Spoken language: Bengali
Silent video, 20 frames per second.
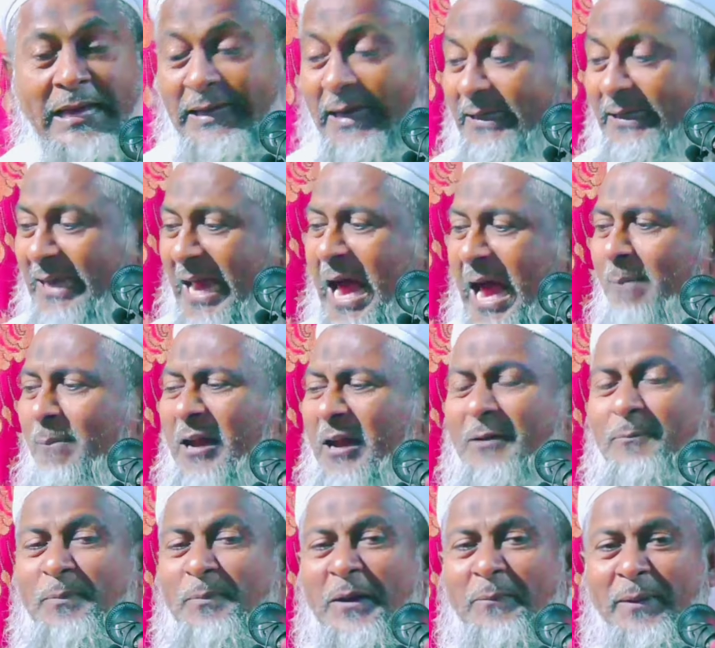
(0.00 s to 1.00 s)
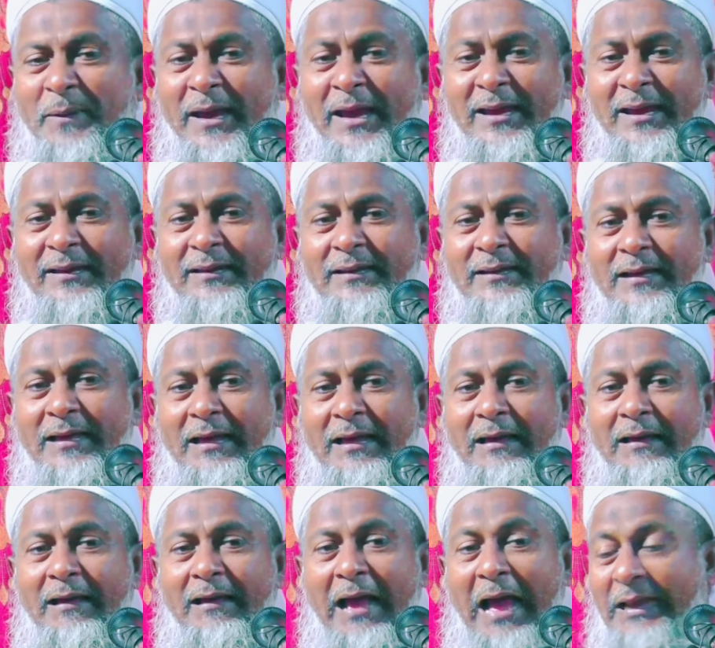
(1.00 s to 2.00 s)
এটা আমার বিবি
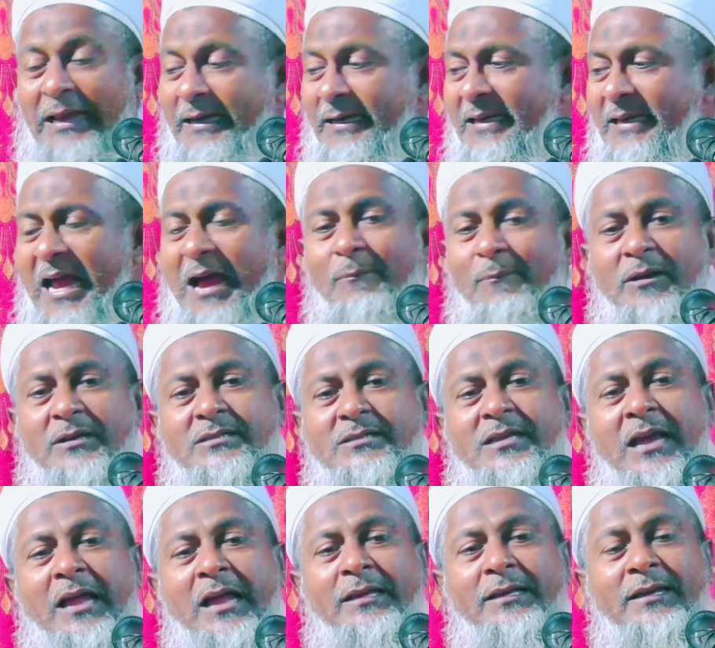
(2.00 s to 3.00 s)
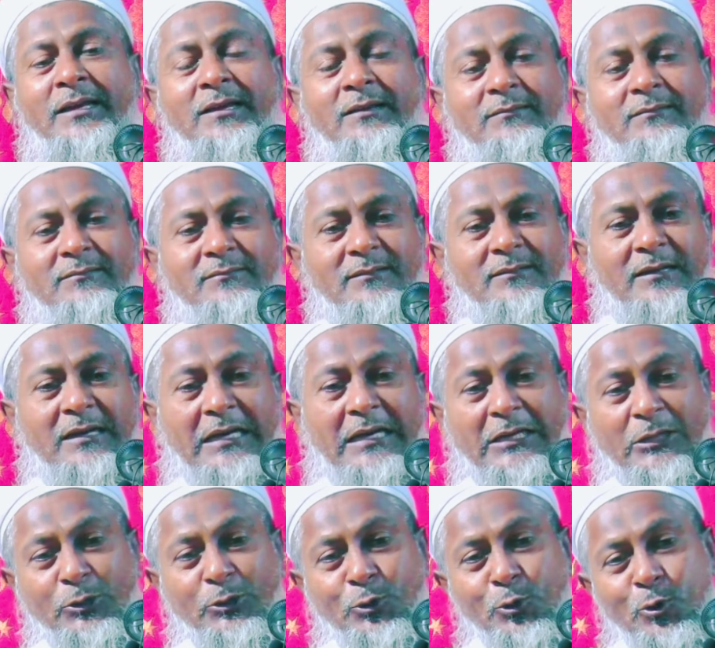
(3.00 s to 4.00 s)
আর এটা আমার শালি
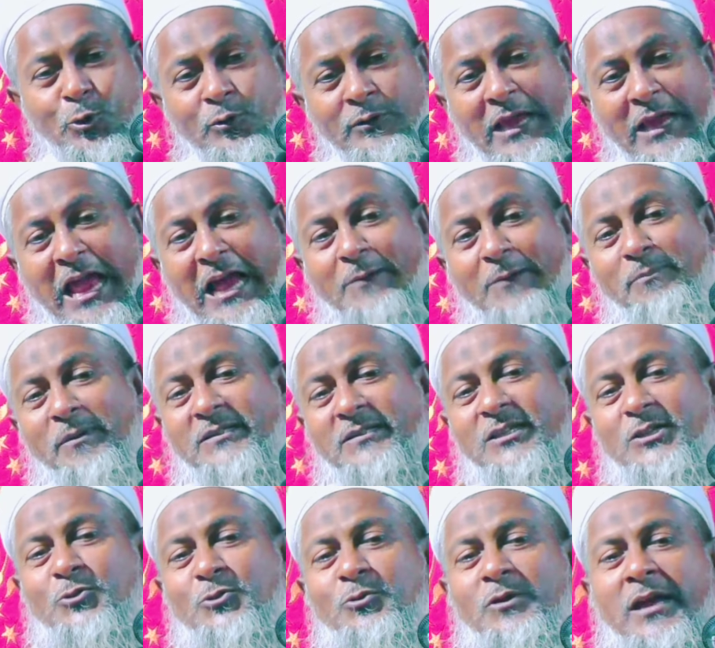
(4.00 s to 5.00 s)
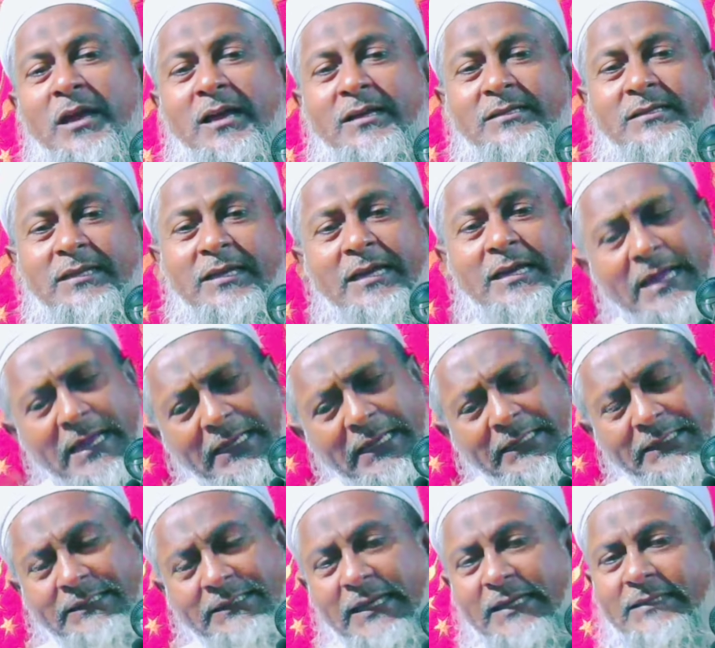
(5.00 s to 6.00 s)
দুজন এক পাশে শুয়ে আছে
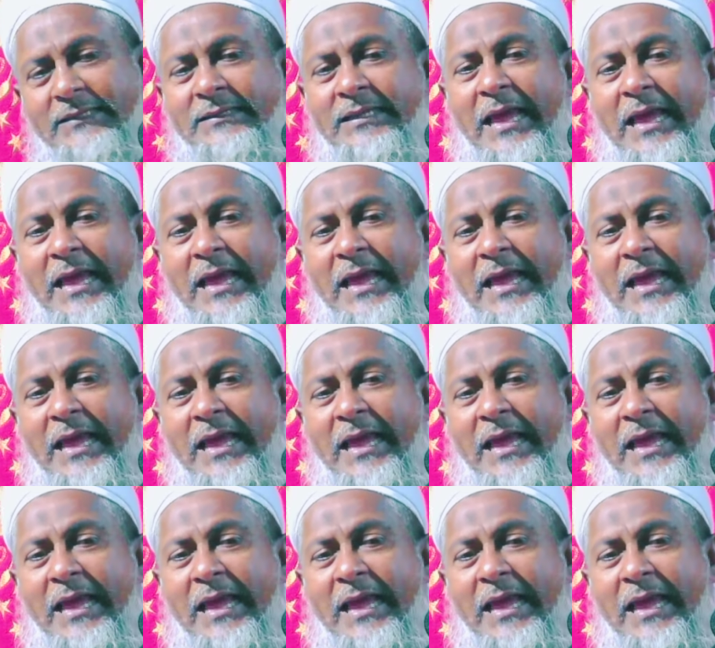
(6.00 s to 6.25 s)
দেখতে